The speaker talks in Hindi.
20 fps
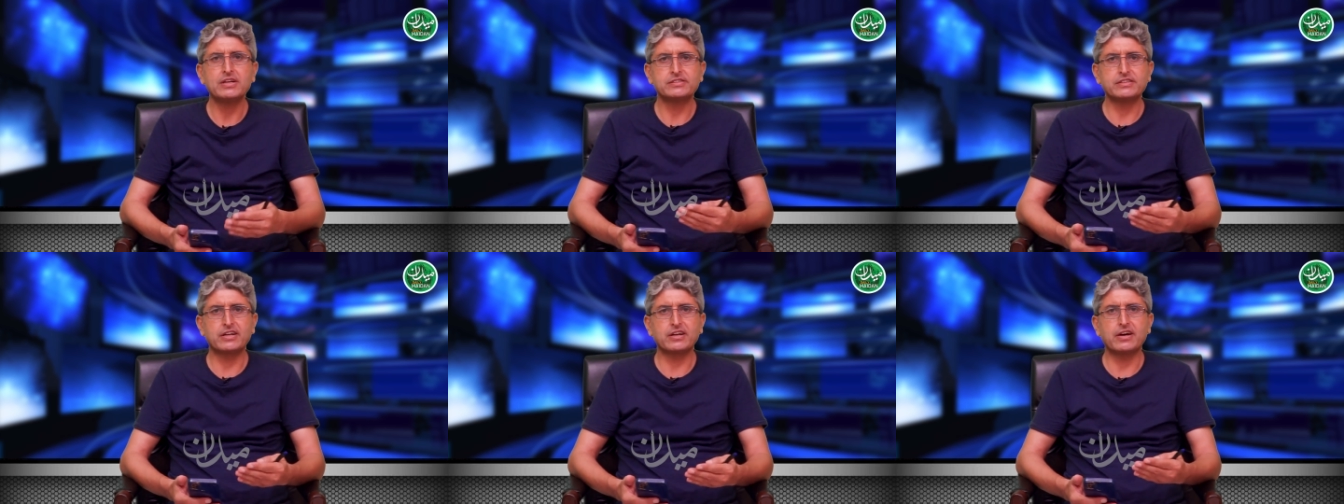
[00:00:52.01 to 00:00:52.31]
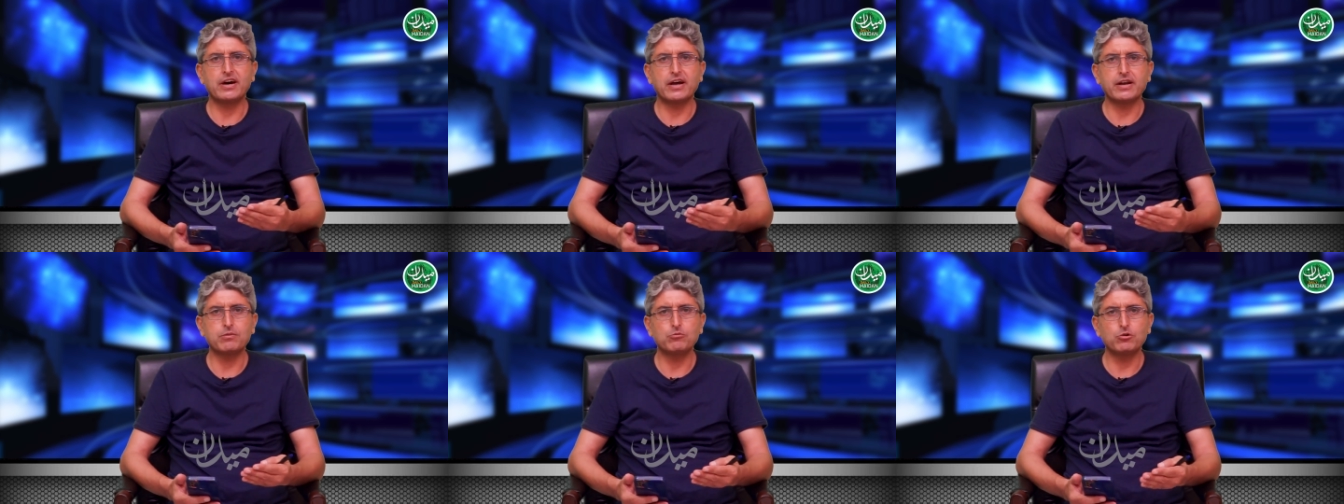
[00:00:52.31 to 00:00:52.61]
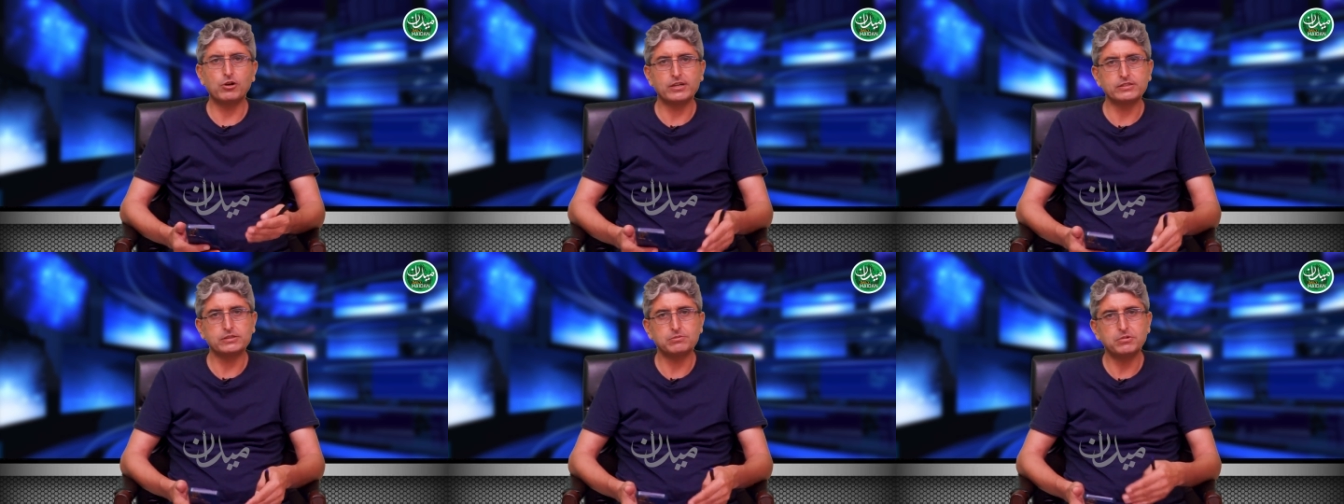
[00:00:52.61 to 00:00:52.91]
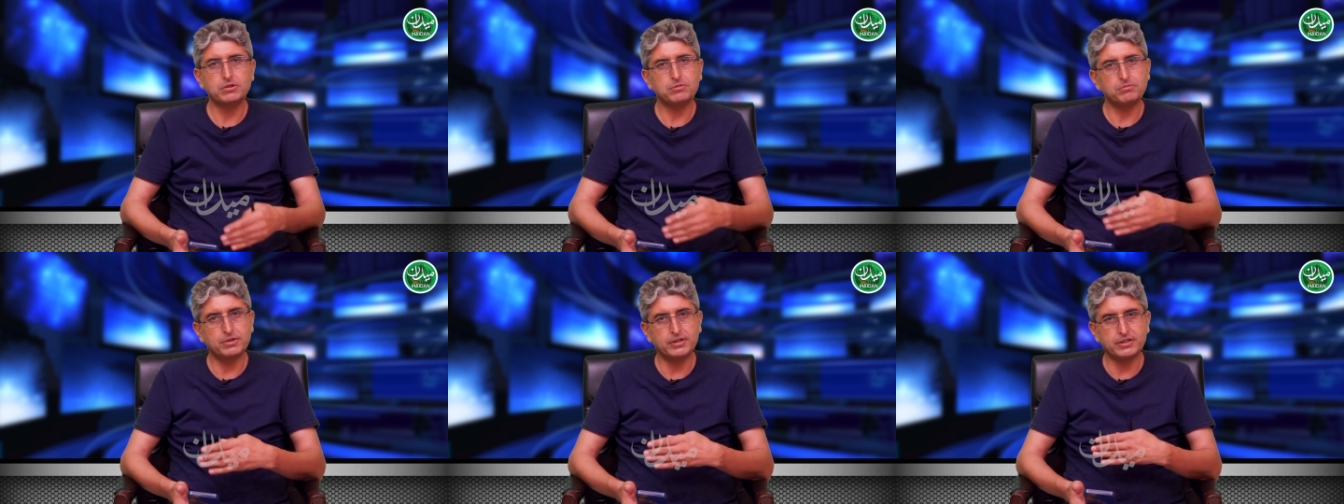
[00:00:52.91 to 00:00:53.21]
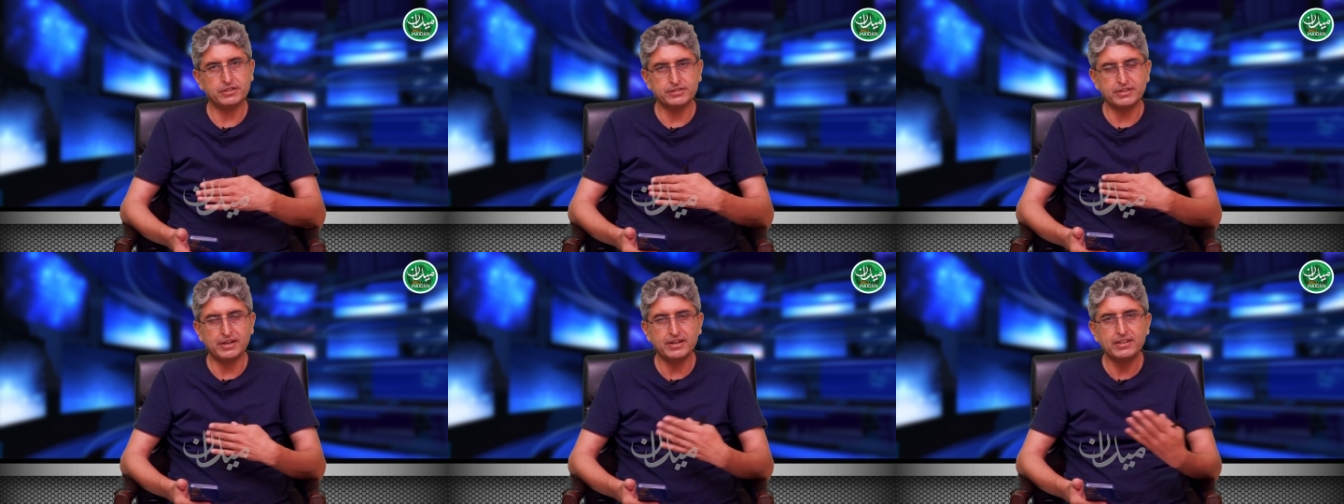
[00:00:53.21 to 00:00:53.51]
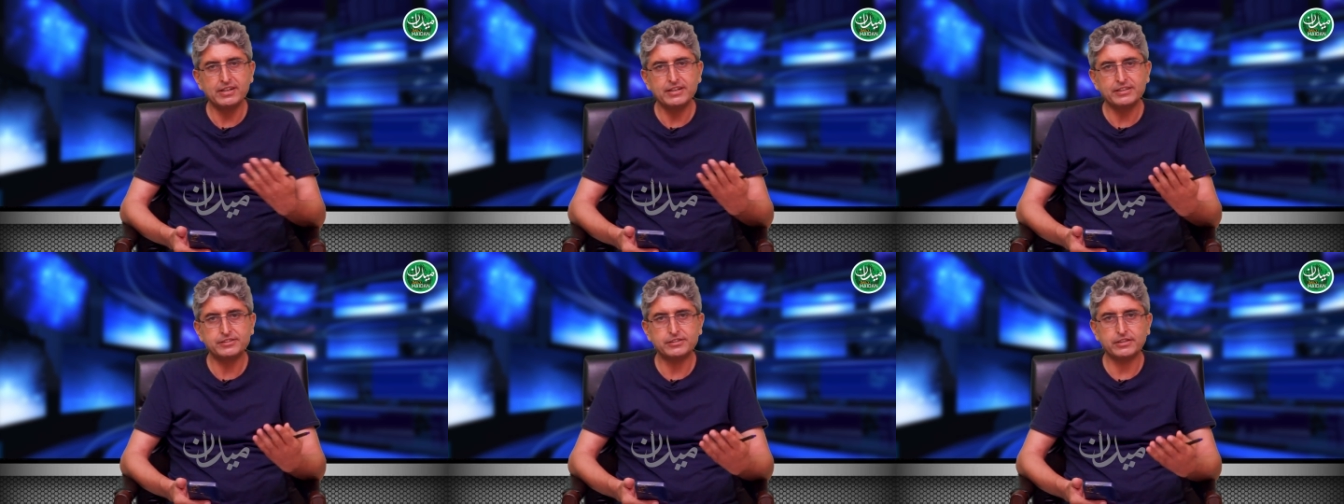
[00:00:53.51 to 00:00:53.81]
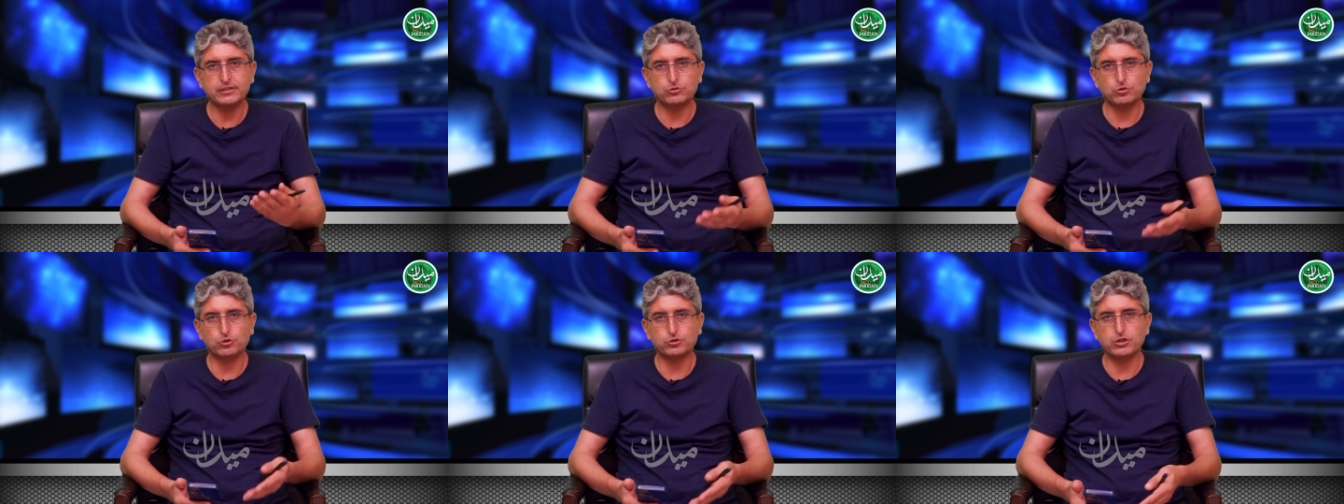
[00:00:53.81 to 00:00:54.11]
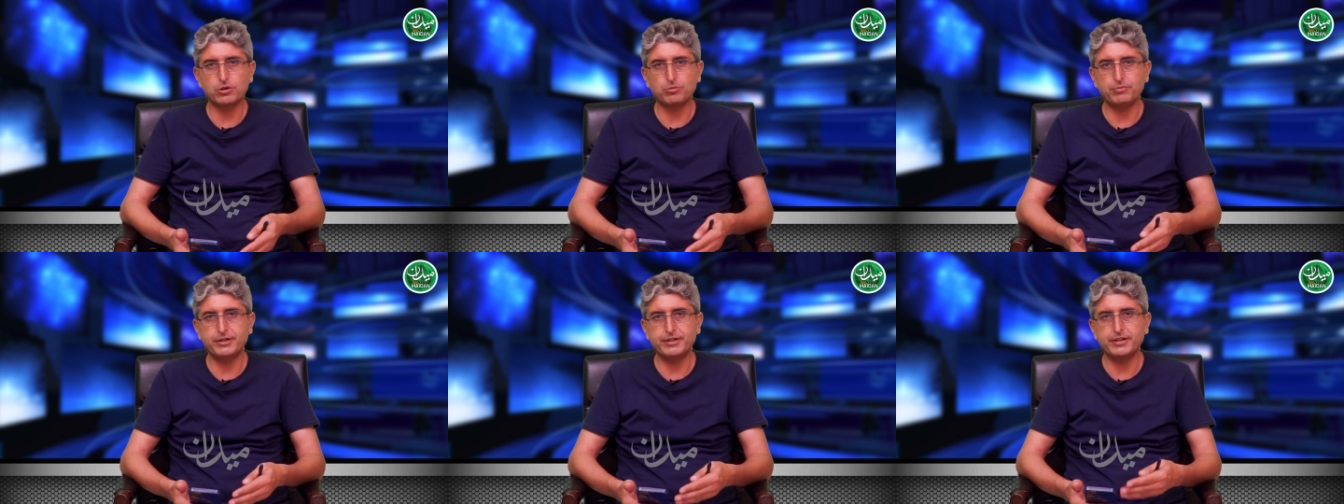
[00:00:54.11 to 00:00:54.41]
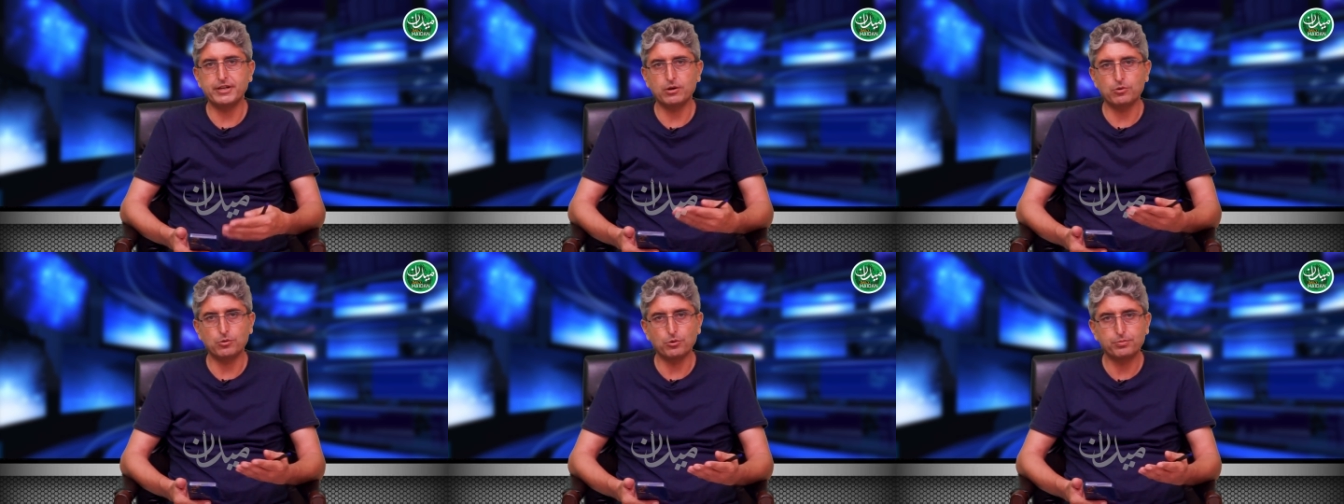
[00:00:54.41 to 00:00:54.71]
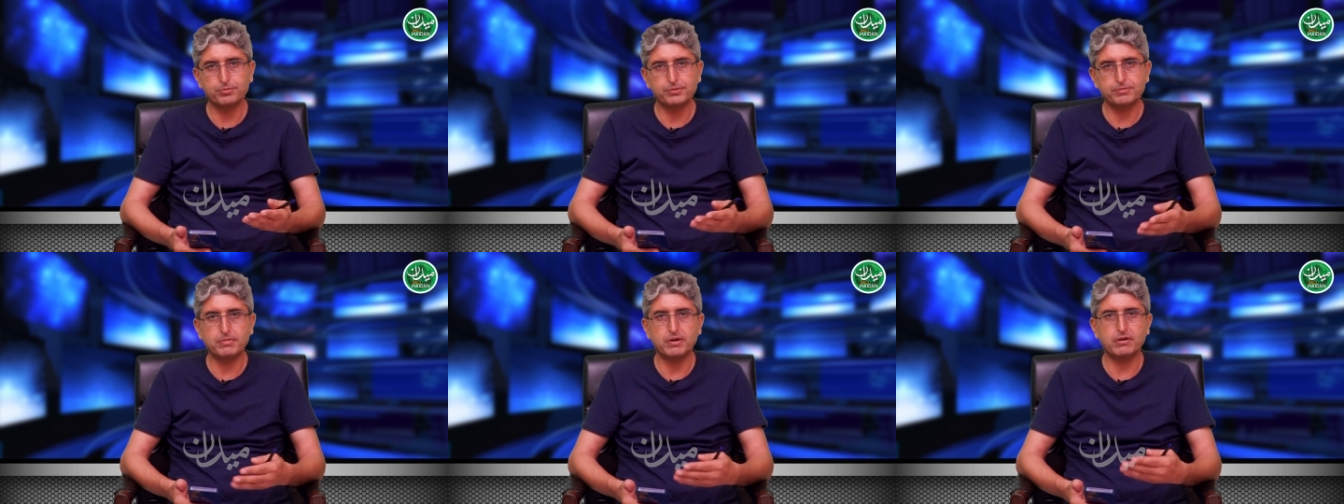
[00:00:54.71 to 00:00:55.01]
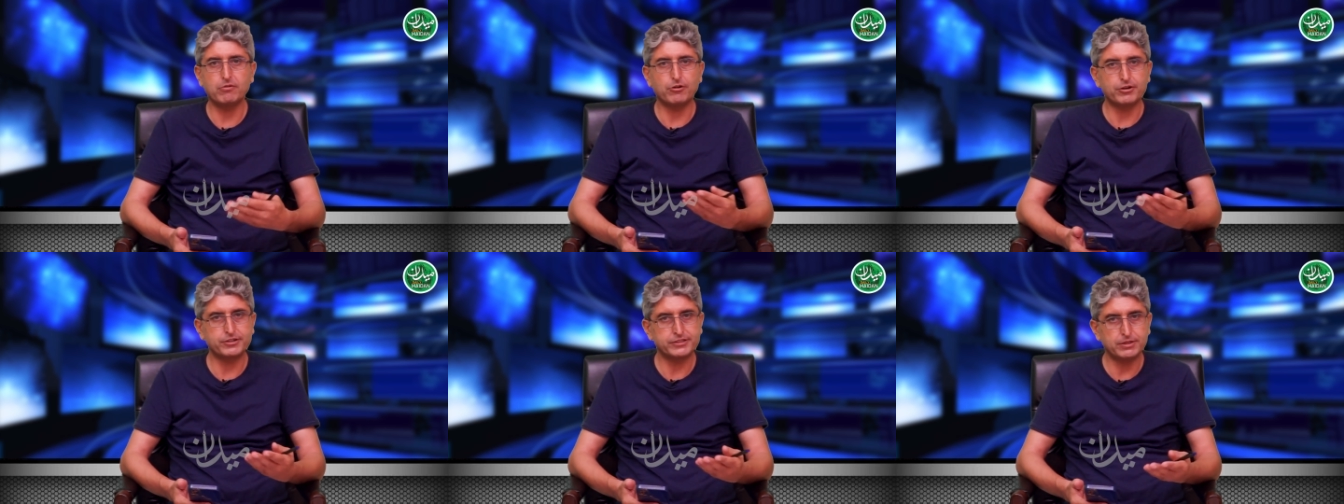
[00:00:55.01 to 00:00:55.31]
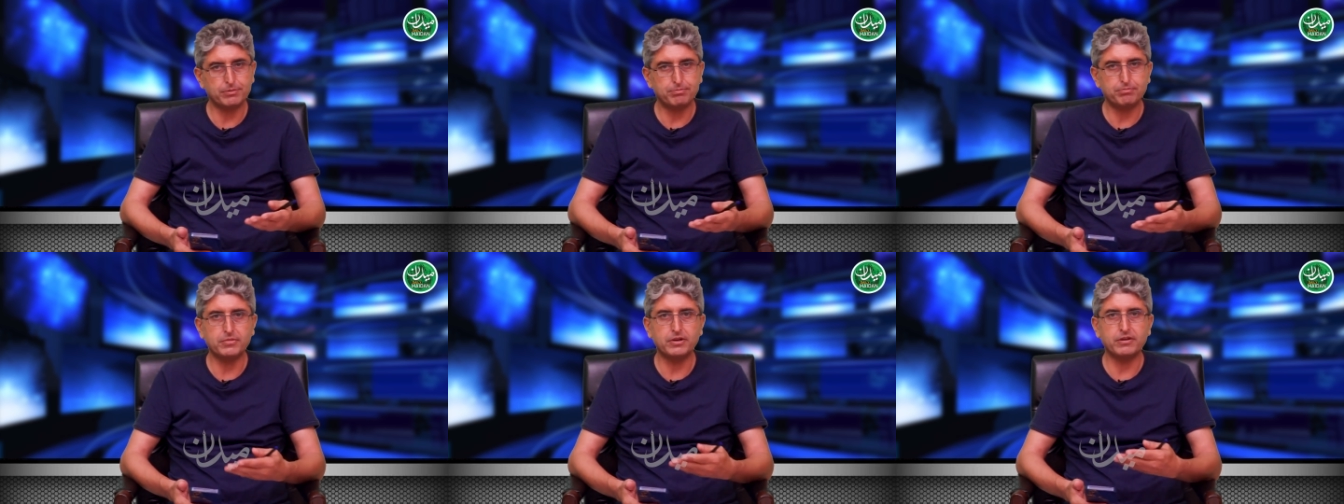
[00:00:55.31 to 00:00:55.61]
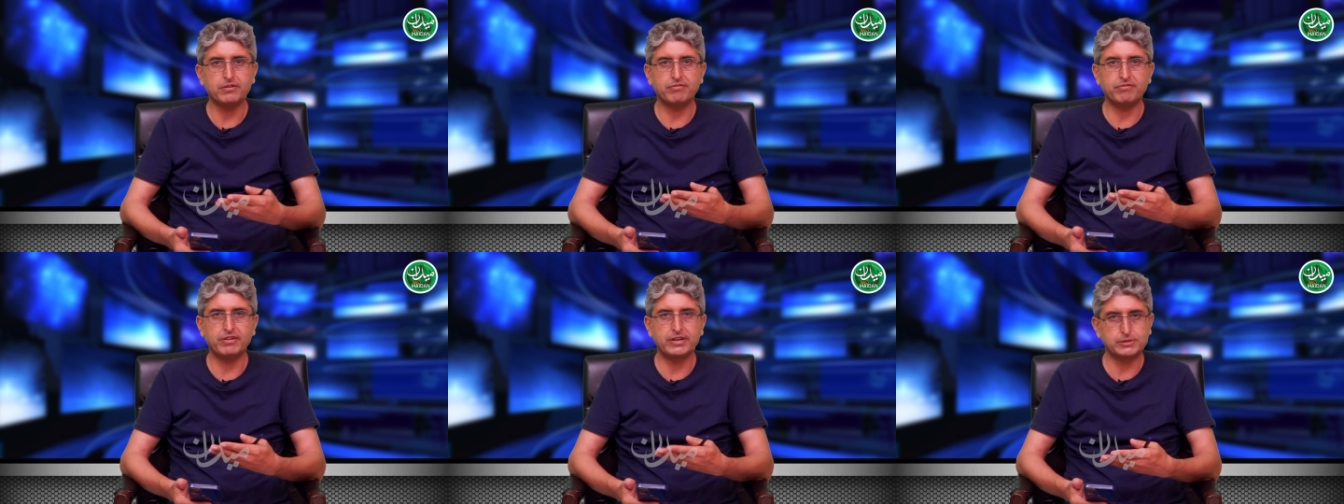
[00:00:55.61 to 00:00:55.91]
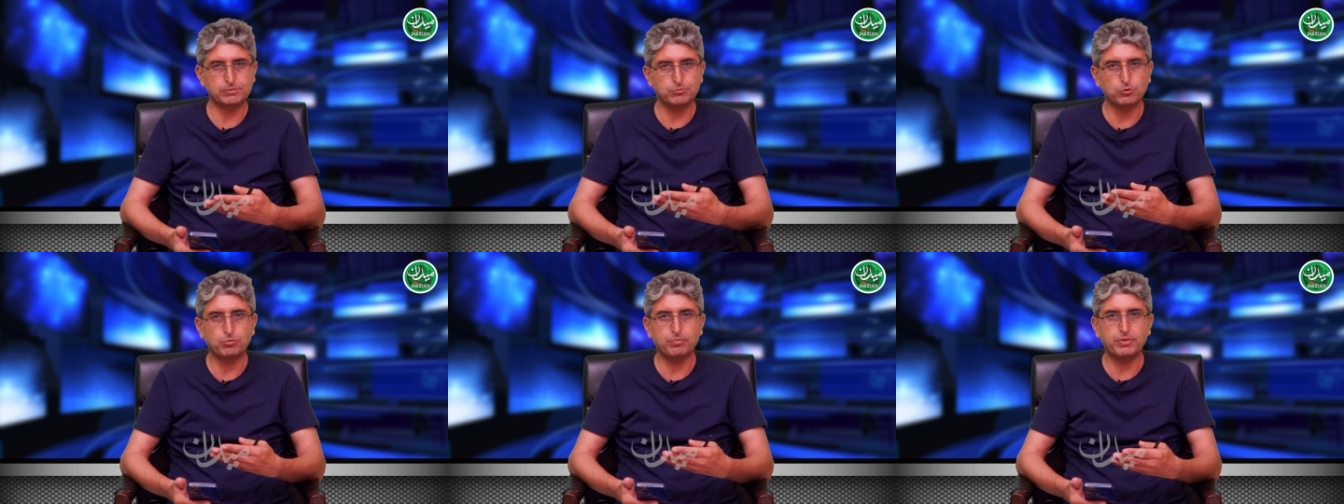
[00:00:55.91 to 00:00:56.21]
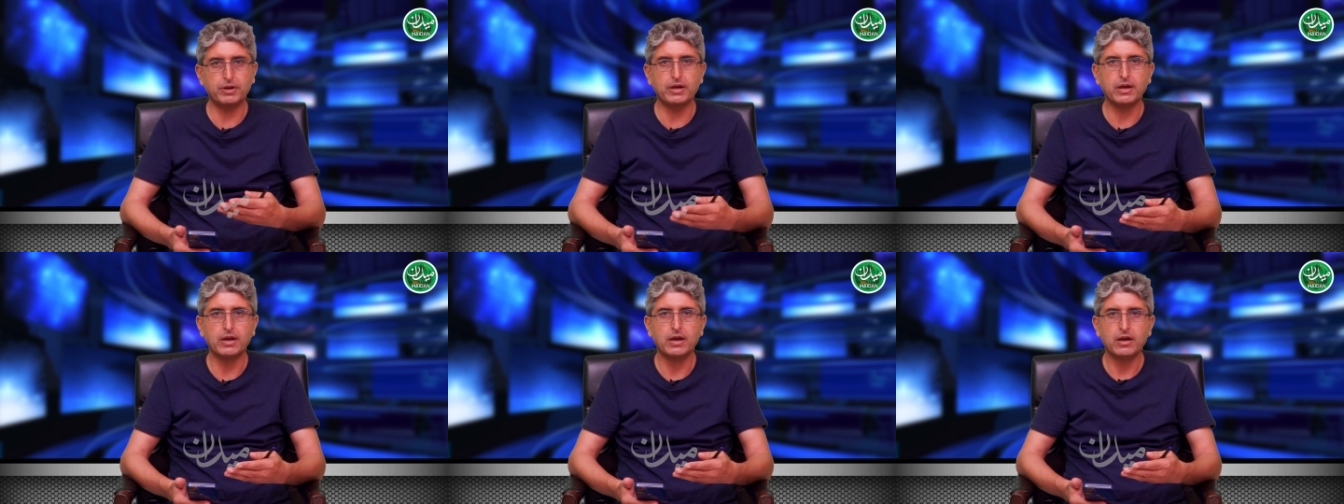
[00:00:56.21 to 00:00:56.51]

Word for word: सरकारी मुलाजमीन बड़े धड़ले से सोशल मीडिया ग्रुप्स में व्हाट्सअप में फेसबुक पे